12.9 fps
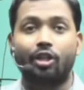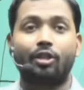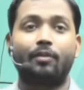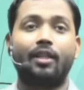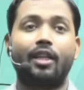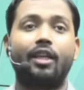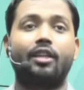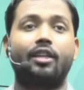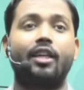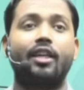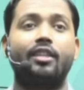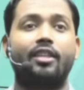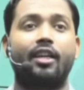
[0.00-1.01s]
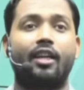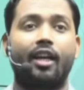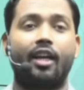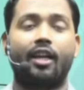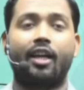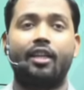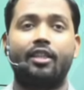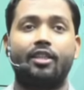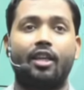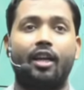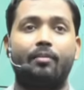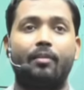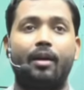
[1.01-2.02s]
तो बताइए केंद्र सरकार का
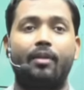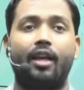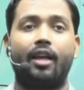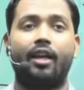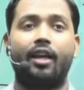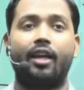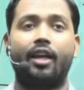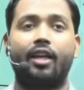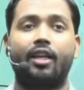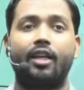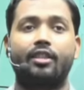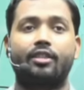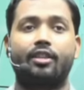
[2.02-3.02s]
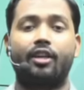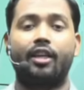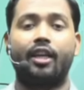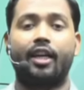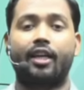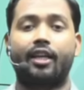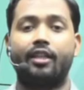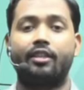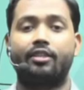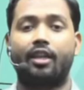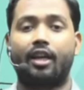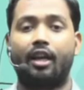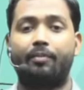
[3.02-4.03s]
जितना मामला रहेगा केस करिएगा केंद्र
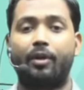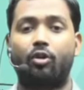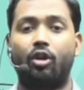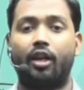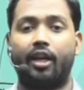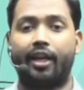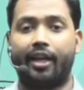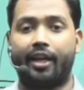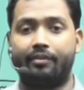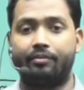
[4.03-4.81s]
सरकार पे कौन लड़ेगा